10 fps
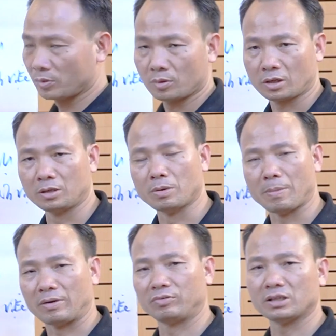mà bạn viết
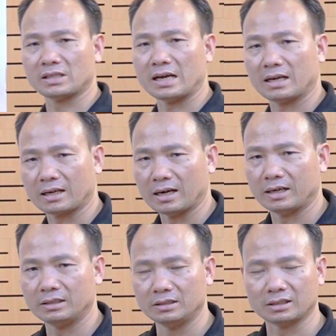ra cái những
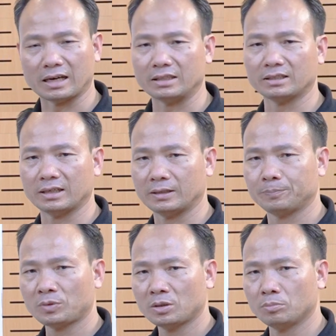cái như này
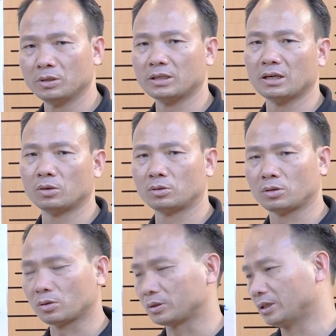mới đầu nó có thể
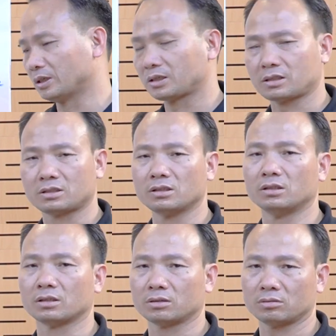là chưa được
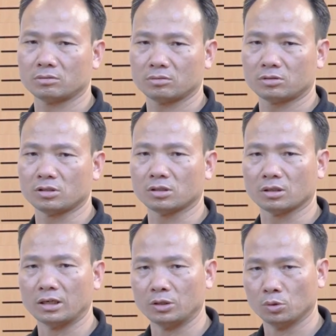chưa được đầy
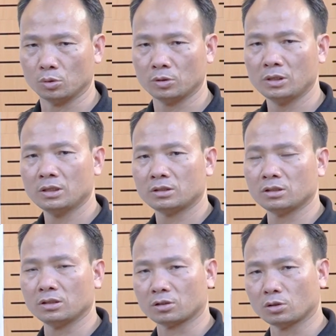đủ chưa được
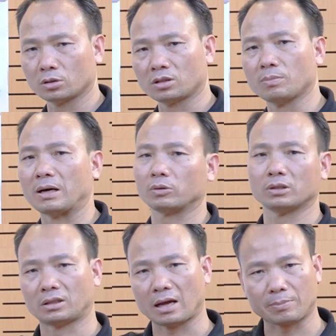tốt thì bạn có thể tham
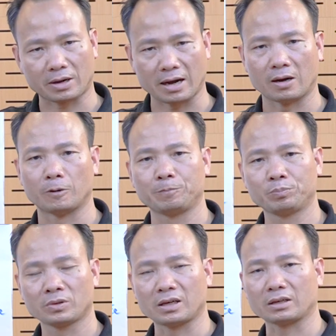khảo các cái
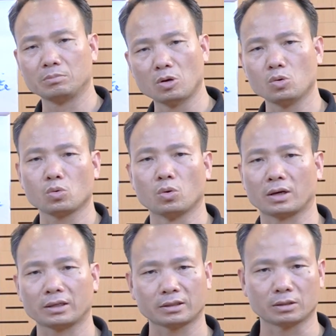mẫu của các cái công
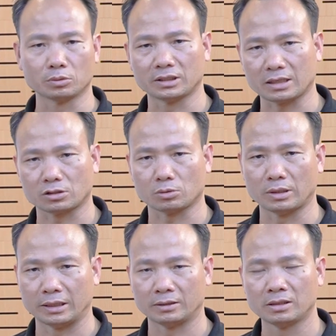ty khác trong ngành
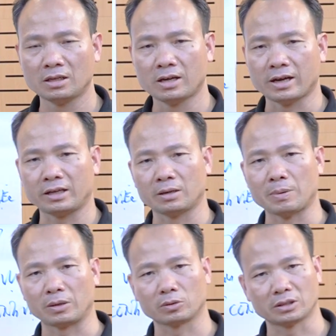hay là bạn có thể
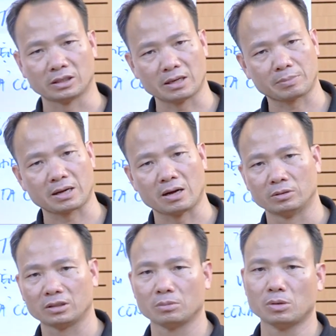tham khảo những cái
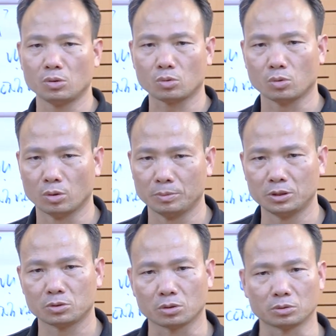mẫu của bên chỗ công
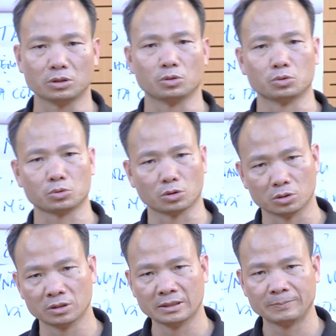ty của chúng tôi
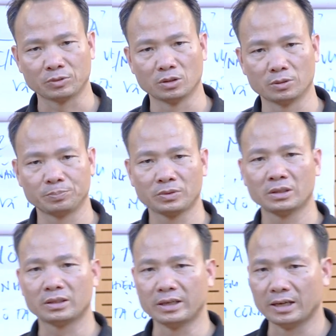đúng không
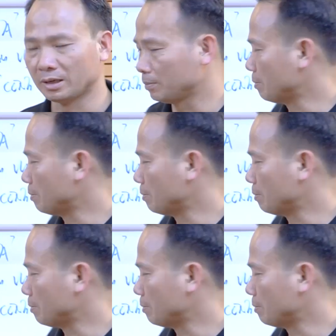để bạn